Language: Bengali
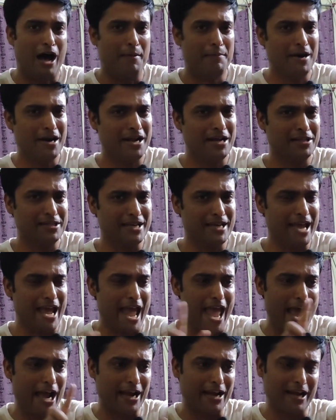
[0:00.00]
আমার হাতে
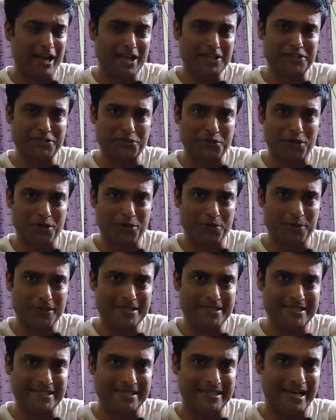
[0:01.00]
এক গ্লাস জল
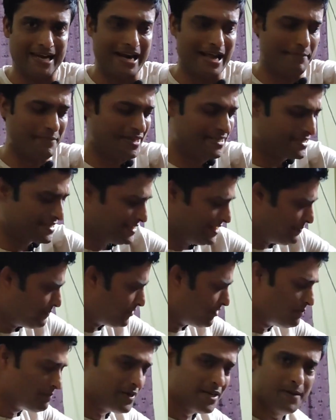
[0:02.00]
রয়েছে আর আমি স্লিপ
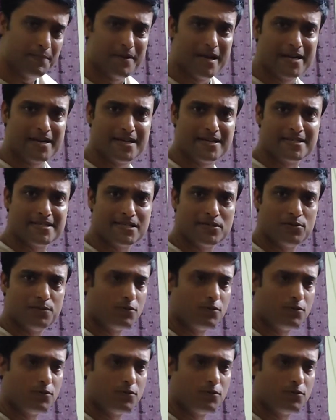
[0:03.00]
কোম্পানির ম্যাট্রেসের